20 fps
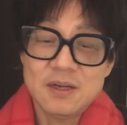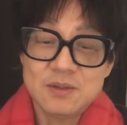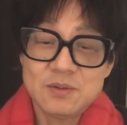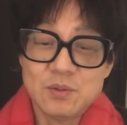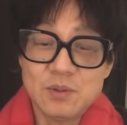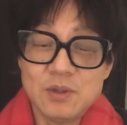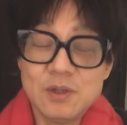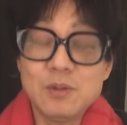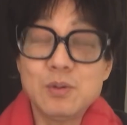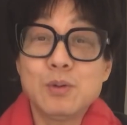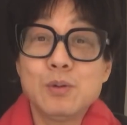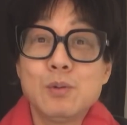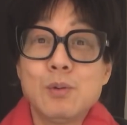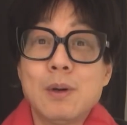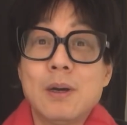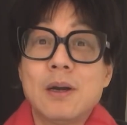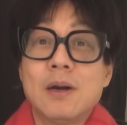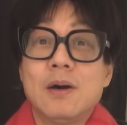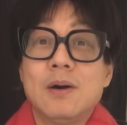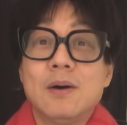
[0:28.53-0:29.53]
所以一通
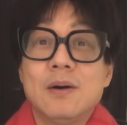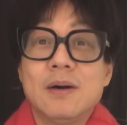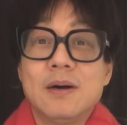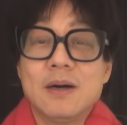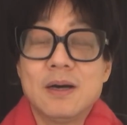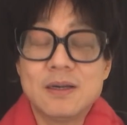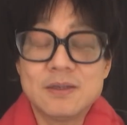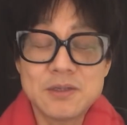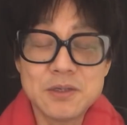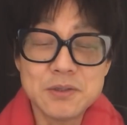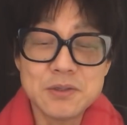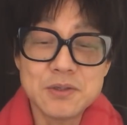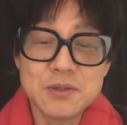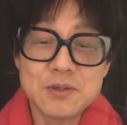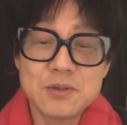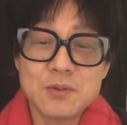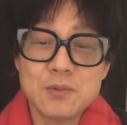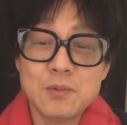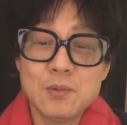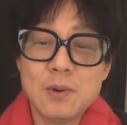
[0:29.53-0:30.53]
乱搞啊，
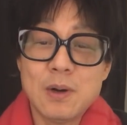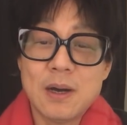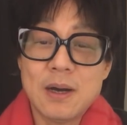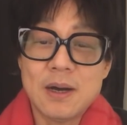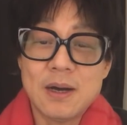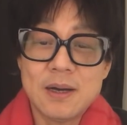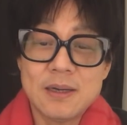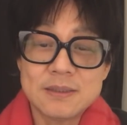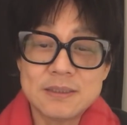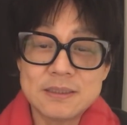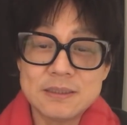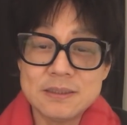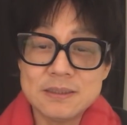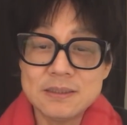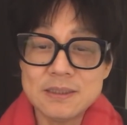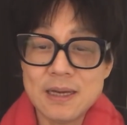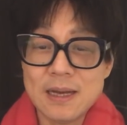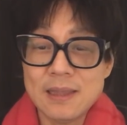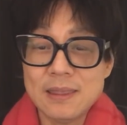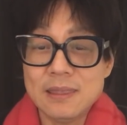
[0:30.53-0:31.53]
郑州啊、
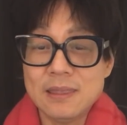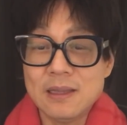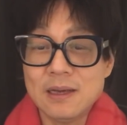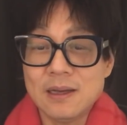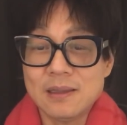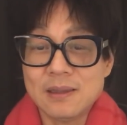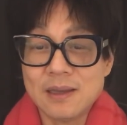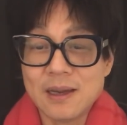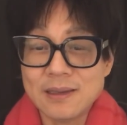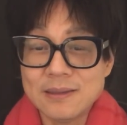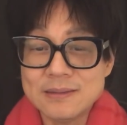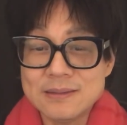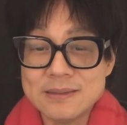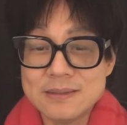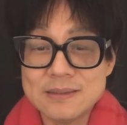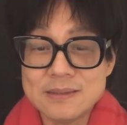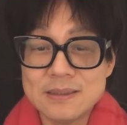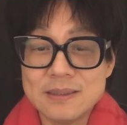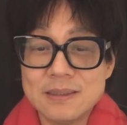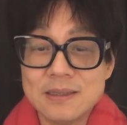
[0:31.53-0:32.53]
西安呐、
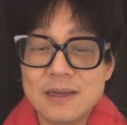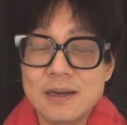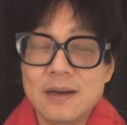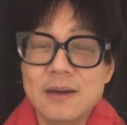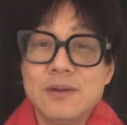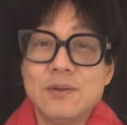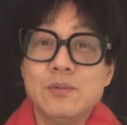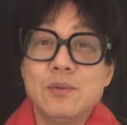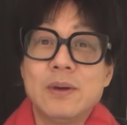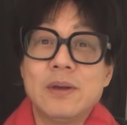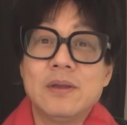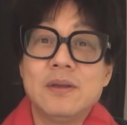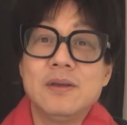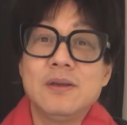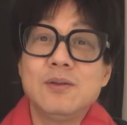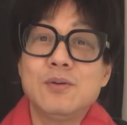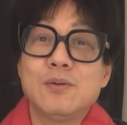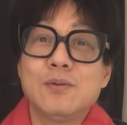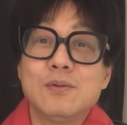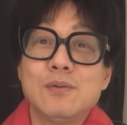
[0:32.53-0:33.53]
天津呐，哎呦喂，
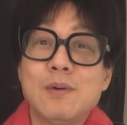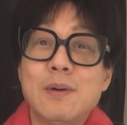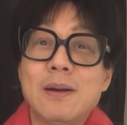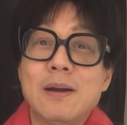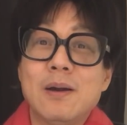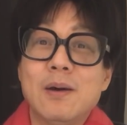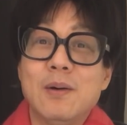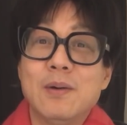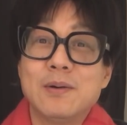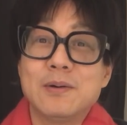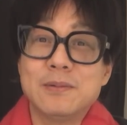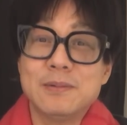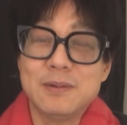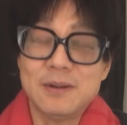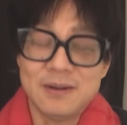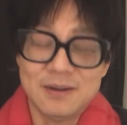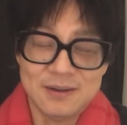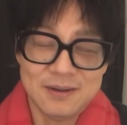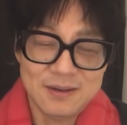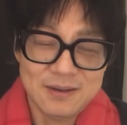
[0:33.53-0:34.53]
一通乱搞，是不是？